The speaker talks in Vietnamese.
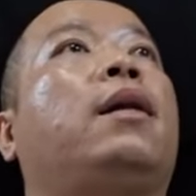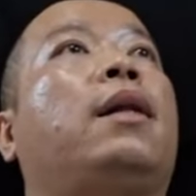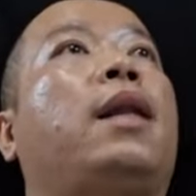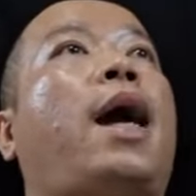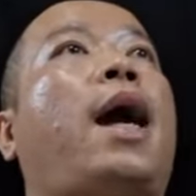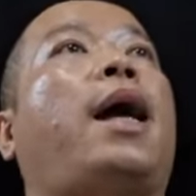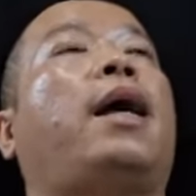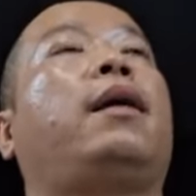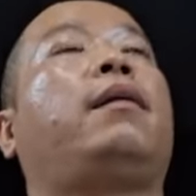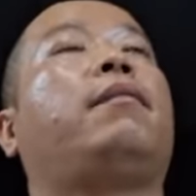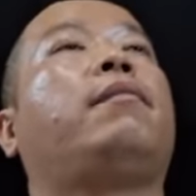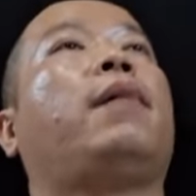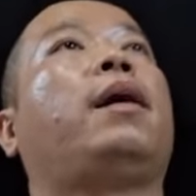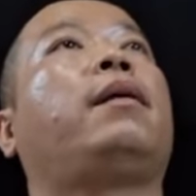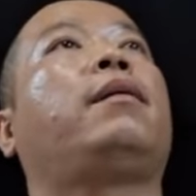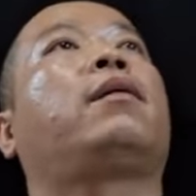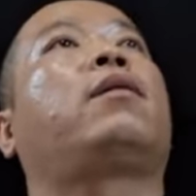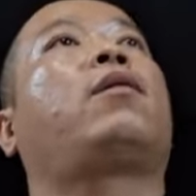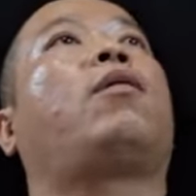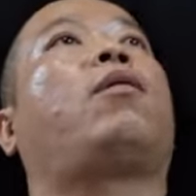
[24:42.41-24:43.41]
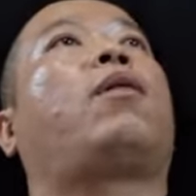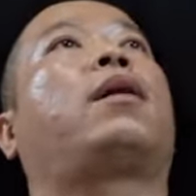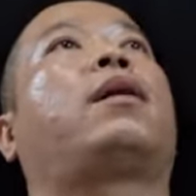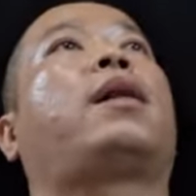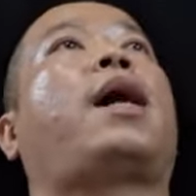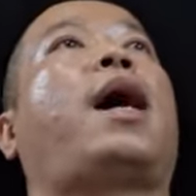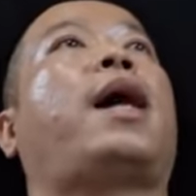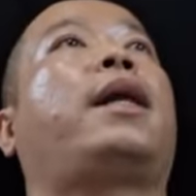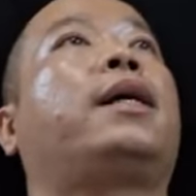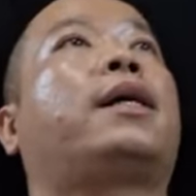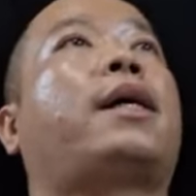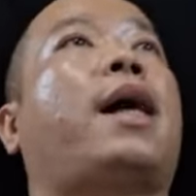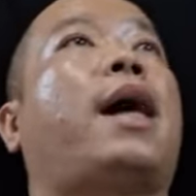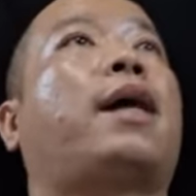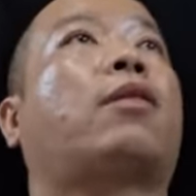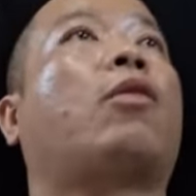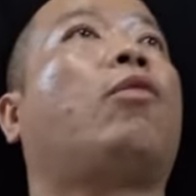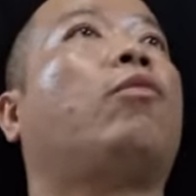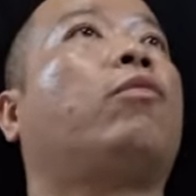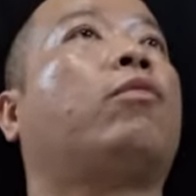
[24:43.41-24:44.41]
lại bênh con lại đi
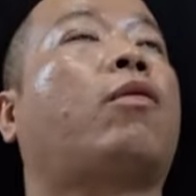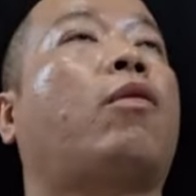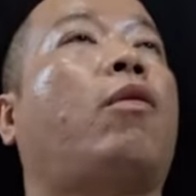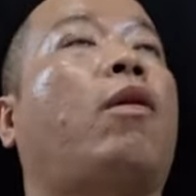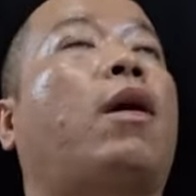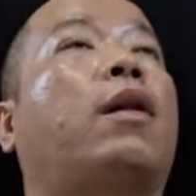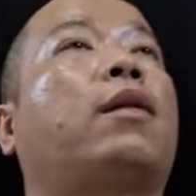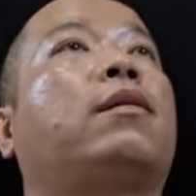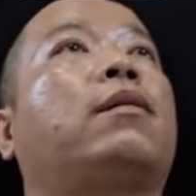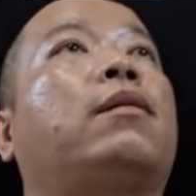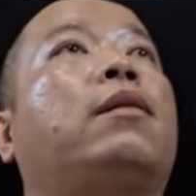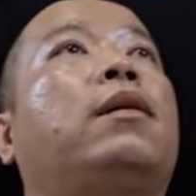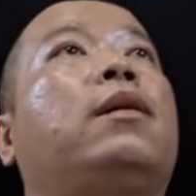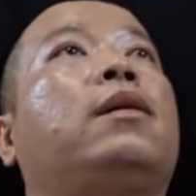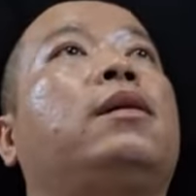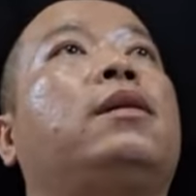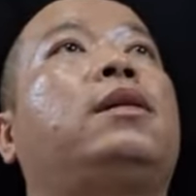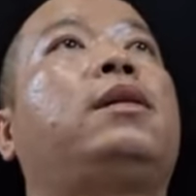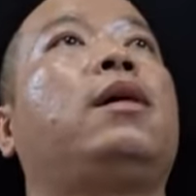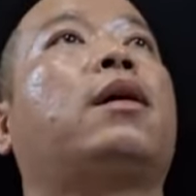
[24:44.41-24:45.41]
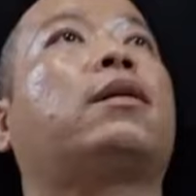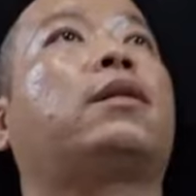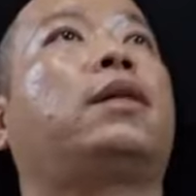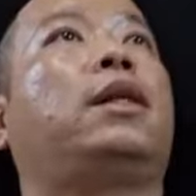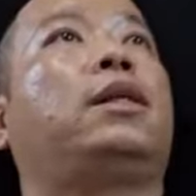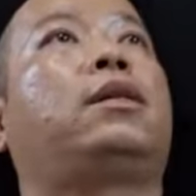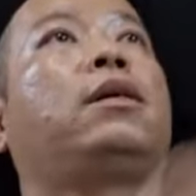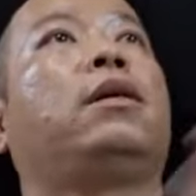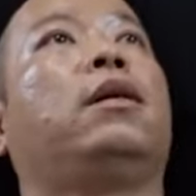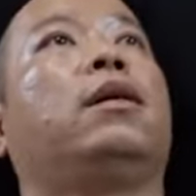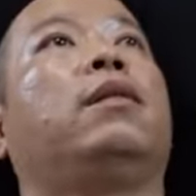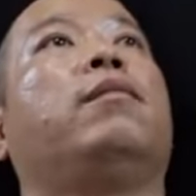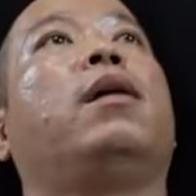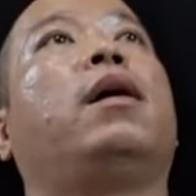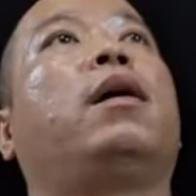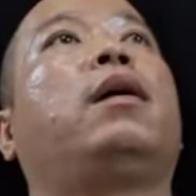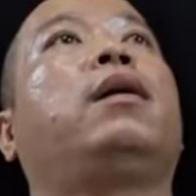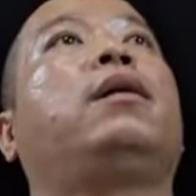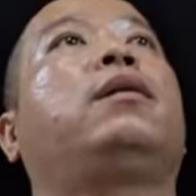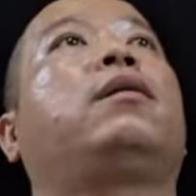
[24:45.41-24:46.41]
ca tụng con trước thì chửi
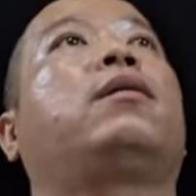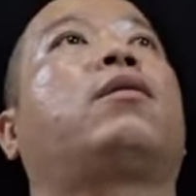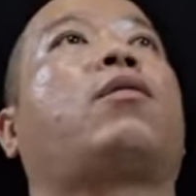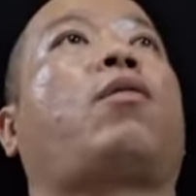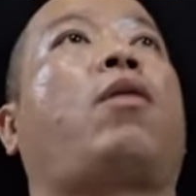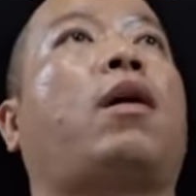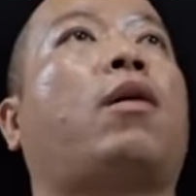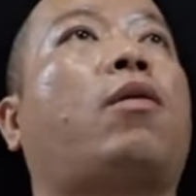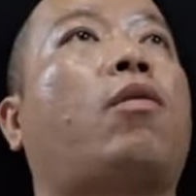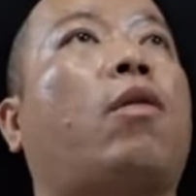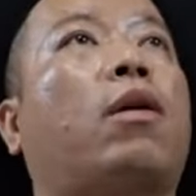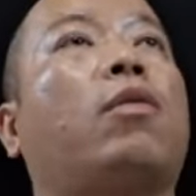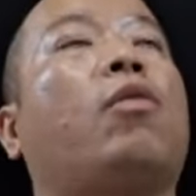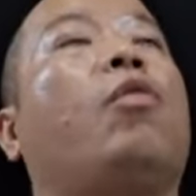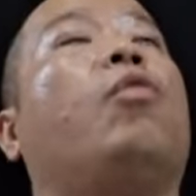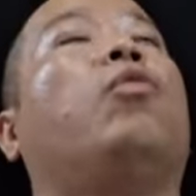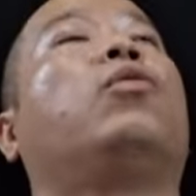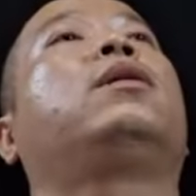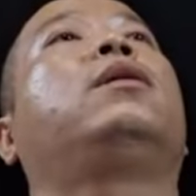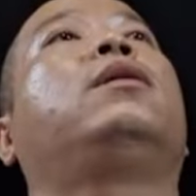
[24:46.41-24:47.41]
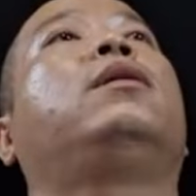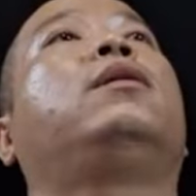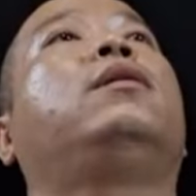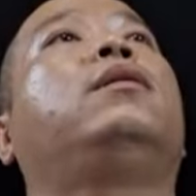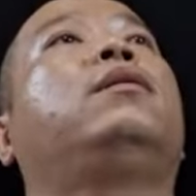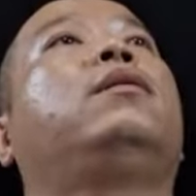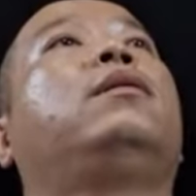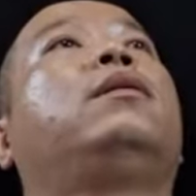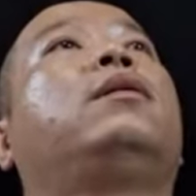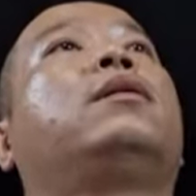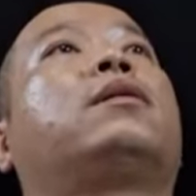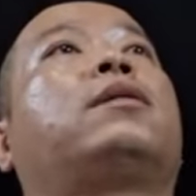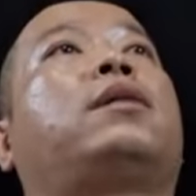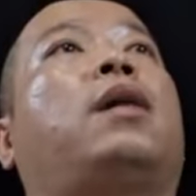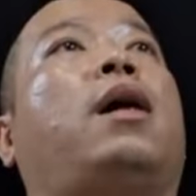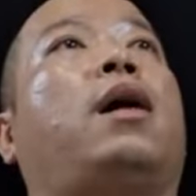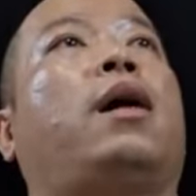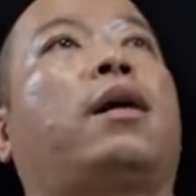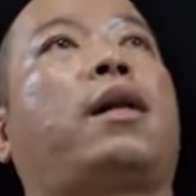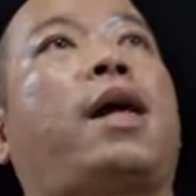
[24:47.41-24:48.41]
bới nói con đủ thứ
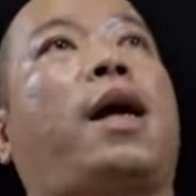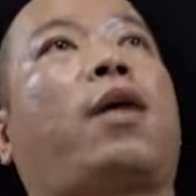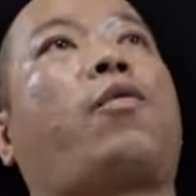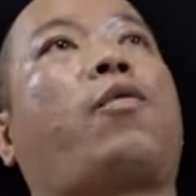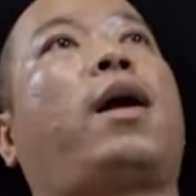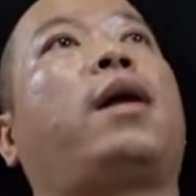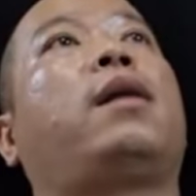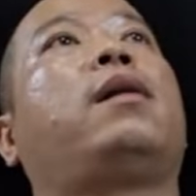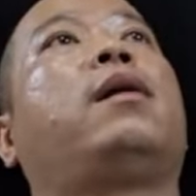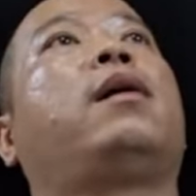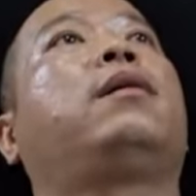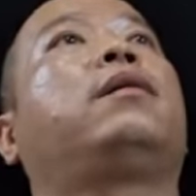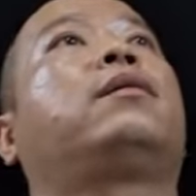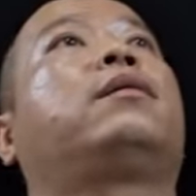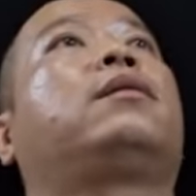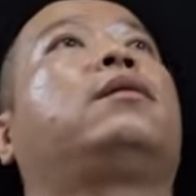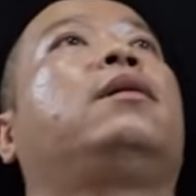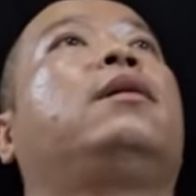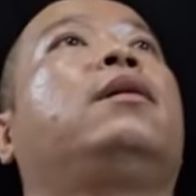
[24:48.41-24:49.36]
giờ lại quay lưng